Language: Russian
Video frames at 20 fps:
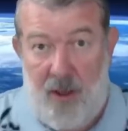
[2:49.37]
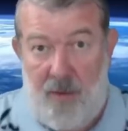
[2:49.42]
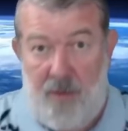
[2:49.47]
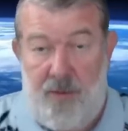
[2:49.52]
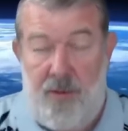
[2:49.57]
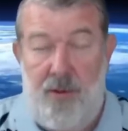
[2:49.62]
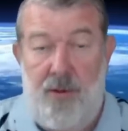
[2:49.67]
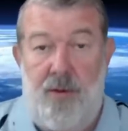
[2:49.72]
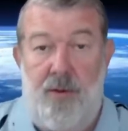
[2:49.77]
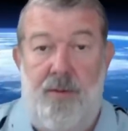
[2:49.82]

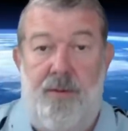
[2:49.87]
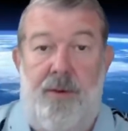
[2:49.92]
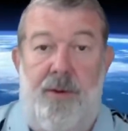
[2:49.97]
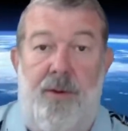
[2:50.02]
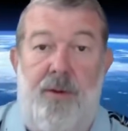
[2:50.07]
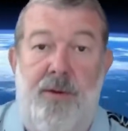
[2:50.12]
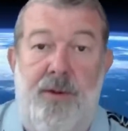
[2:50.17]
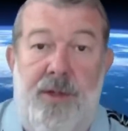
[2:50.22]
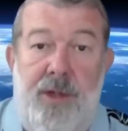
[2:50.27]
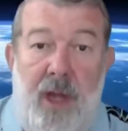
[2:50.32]
будут
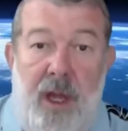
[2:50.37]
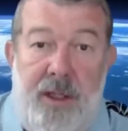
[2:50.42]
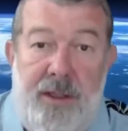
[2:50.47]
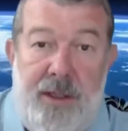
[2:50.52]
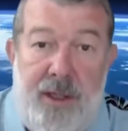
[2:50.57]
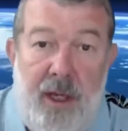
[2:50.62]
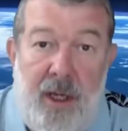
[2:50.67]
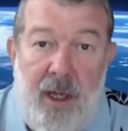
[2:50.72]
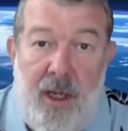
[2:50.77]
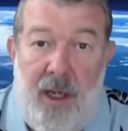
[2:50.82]

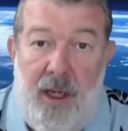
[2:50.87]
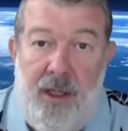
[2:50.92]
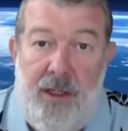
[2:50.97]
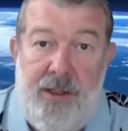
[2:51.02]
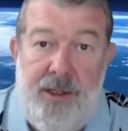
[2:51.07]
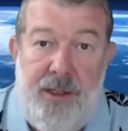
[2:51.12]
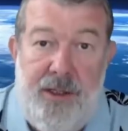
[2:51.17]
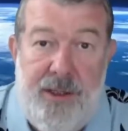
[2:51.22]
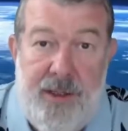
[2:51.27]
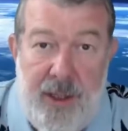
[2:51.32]
получать
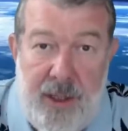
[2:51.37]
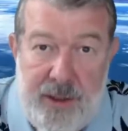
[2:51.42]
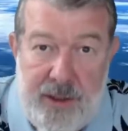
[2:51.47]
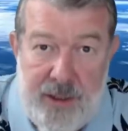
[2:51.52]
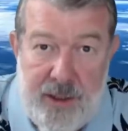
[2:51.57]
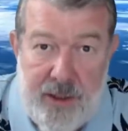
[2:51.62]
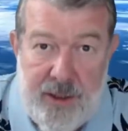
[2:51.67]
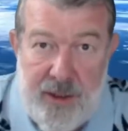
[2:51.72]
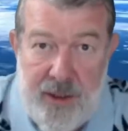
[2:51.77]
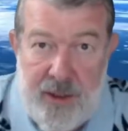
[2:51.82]
эти
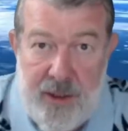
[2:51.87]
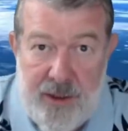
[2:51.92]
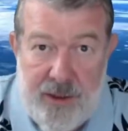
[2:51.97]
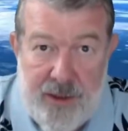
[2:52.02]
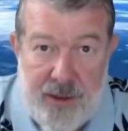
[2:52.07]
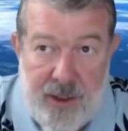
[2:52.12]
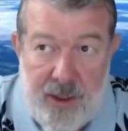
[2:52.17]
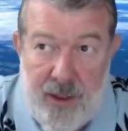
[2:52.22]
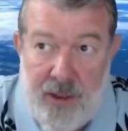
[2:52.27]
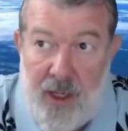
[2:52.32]
10
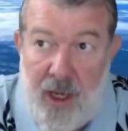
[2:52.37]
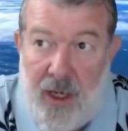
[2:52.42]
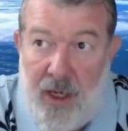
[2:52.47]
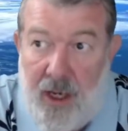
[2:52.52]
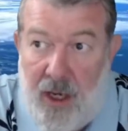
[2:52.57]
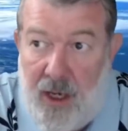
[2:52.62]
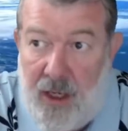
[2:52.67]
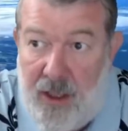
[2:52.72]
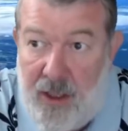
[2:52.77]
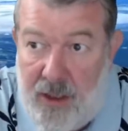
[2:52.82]
тысяч. А так
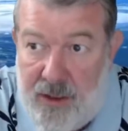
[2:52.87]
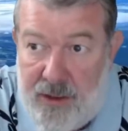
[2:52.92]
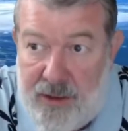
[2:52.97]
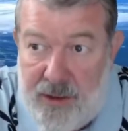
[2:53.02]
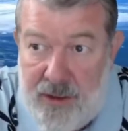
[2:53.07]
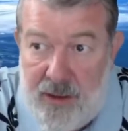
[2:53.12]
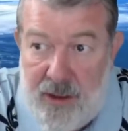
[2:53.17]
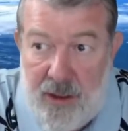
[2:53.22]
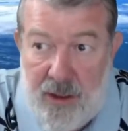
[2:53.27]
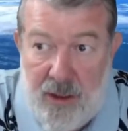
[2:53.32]
как
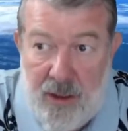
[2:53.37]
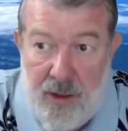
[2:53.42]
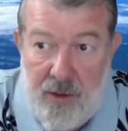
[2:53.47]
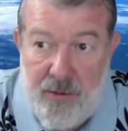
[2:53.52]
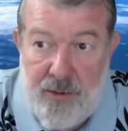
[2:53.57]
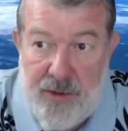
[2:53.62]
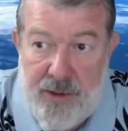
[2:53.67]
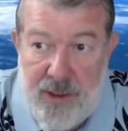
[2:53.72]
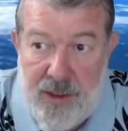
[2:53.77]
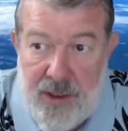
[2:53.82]

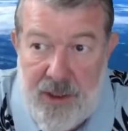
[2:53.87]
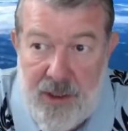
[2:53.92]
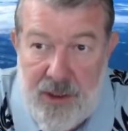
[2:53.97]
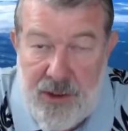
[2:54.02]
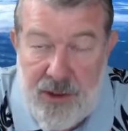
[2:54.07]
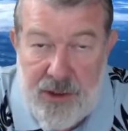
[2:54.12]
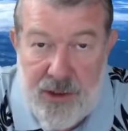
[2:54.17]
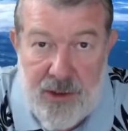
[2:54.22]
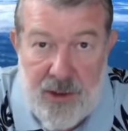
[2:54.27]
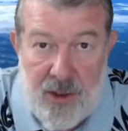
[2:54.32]
люди
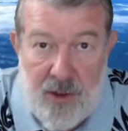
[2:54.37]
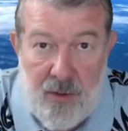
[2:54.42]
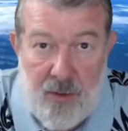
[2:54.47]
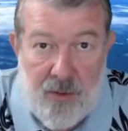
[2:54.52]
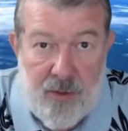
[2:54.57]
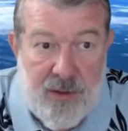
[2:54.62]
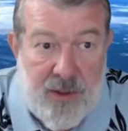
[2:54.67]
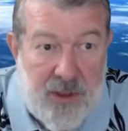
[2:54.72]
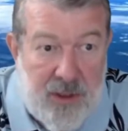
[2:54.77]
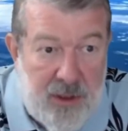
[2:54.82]
нищие,
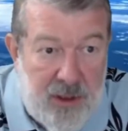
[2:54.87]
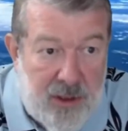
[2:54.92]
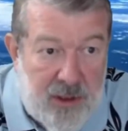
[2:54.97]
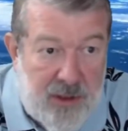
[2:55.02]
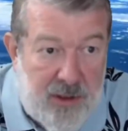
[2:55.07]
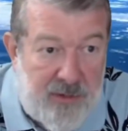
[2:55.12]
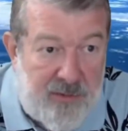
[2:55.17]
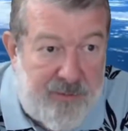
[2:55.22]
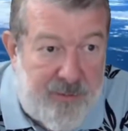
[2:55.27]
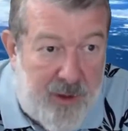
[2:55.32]

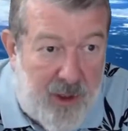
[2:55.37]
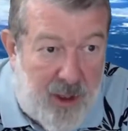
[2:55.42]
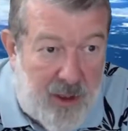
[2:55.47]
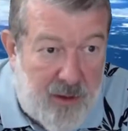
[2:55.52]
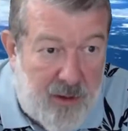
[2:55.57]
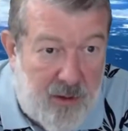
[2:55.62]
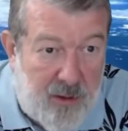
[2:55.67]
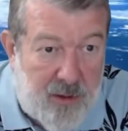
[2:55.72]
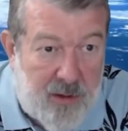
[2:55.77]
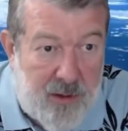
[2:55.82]
услышав про
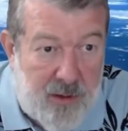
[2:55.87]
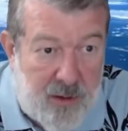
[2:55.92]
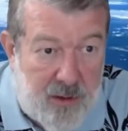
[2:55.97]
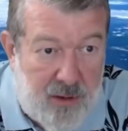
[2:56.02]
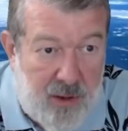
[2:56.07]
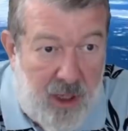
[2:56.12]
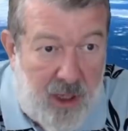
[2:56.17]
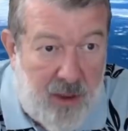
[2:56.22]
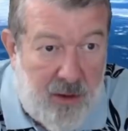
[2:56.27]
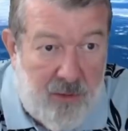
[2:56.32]
то, что
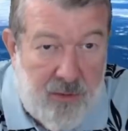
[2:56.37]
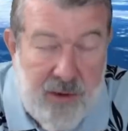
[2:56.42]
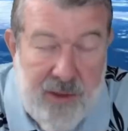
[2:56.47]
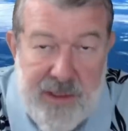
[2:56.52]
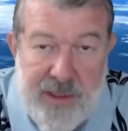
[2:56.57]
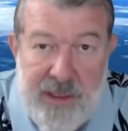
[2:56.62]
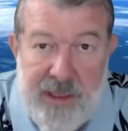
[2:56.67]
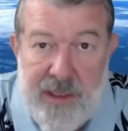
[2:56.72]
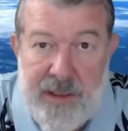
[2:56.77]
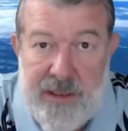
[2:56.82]
дают
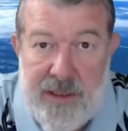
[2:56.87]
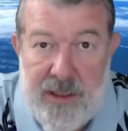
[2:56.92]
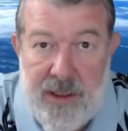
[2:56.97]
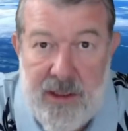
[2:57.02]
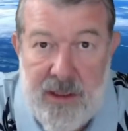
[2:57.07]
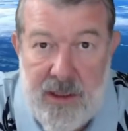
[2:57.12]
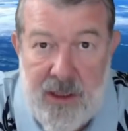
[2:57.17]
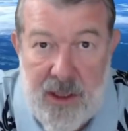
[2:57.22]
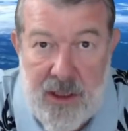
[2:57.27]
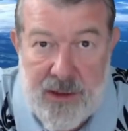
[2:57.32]

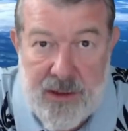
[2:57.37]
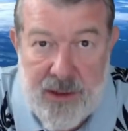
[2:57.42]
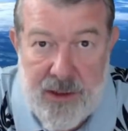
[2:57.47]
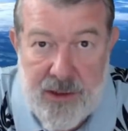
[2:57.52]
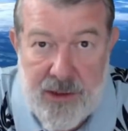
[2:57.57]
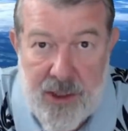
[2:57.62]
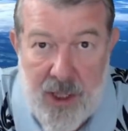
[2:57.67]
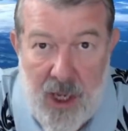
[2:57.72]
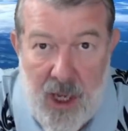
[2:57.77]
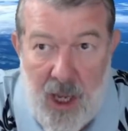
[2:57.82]
10
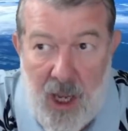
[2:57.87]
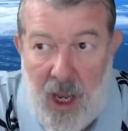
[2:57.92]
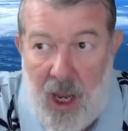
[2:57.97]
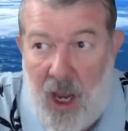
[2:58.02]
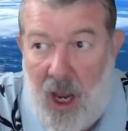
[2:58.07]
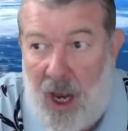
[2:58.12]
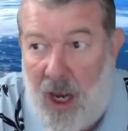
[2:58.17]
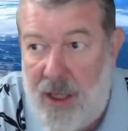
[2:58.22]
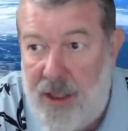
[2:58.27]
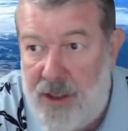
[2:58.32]
тысяч,
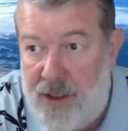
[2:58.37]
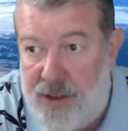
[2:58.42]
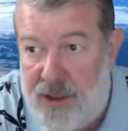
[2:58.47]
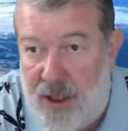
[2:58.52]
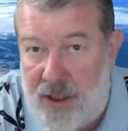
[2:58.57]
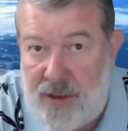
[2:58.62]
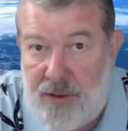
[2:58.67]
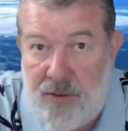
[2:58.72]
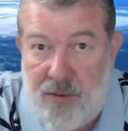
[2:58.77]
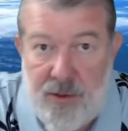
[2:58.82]
они
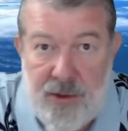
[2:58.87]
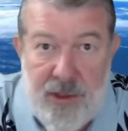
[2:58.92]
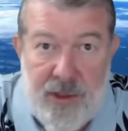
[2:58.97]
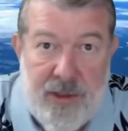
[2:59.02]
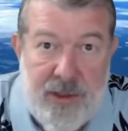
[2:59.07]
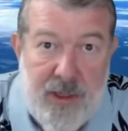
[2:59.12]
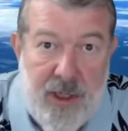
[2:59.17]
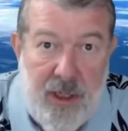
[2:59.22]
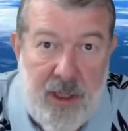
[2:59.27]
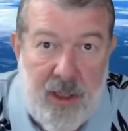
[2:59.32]
сейчас у
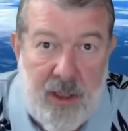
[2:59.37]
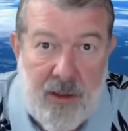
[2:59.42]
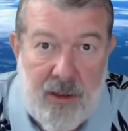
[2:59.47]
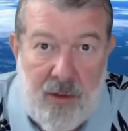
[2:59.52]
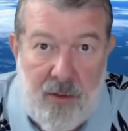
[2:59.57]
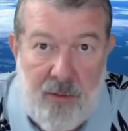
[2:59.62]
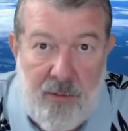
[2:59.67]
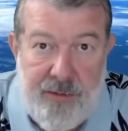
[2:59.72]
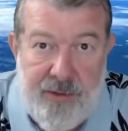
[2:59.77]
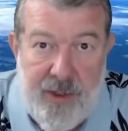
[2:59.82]

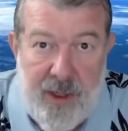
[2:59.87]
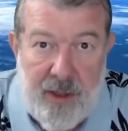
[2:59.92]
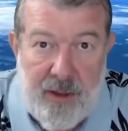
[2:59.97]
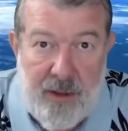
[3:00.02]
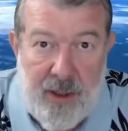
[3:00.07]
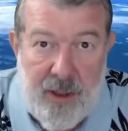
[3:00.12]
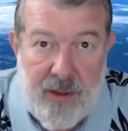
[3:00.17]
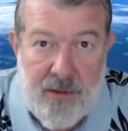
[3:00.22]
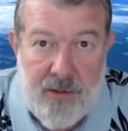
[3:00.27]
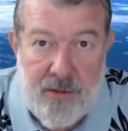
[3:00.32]
шестилеток у всех
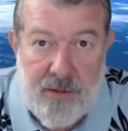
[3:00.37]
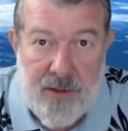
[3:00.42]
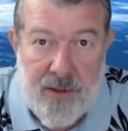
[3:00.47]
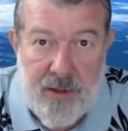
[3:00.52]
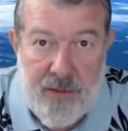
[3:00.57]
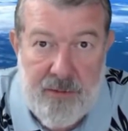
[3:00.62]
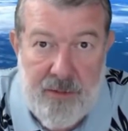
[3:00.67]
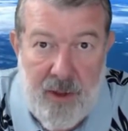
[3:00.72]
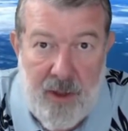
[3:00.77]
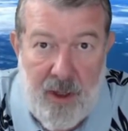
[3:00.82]
начнут
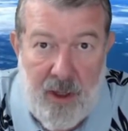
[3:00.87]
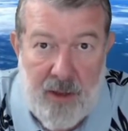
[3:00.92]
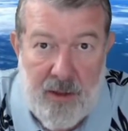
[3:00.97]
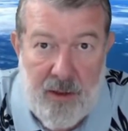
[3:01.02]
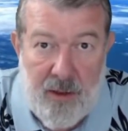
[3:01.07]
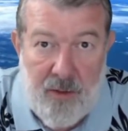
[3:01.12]
собирать